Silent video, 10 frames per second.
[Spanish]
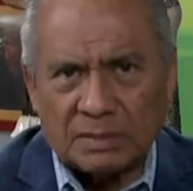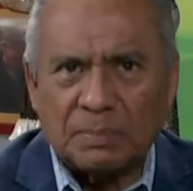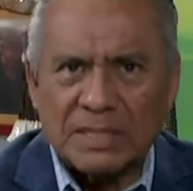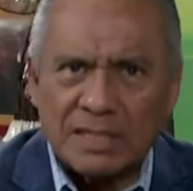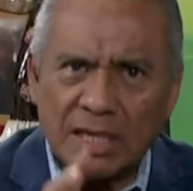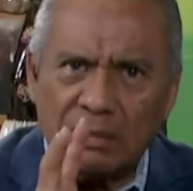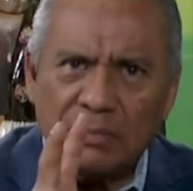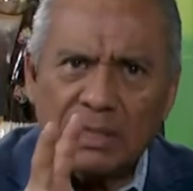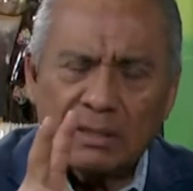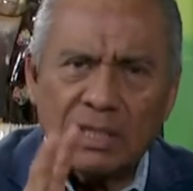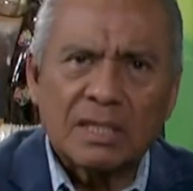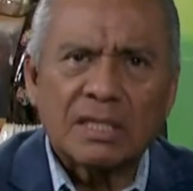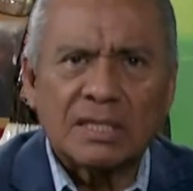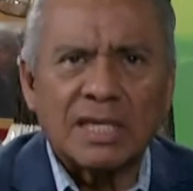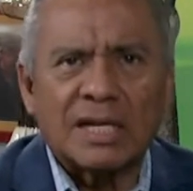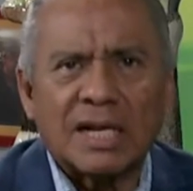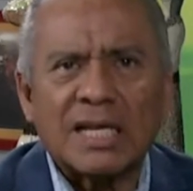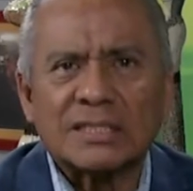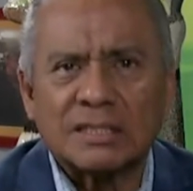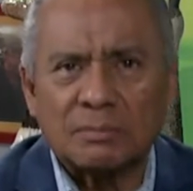especialmente de
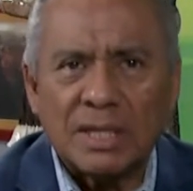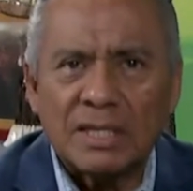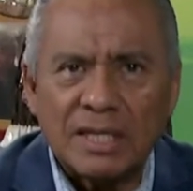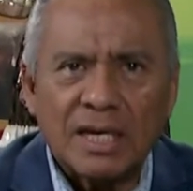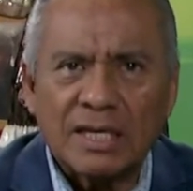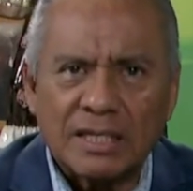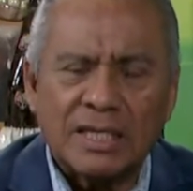clase media,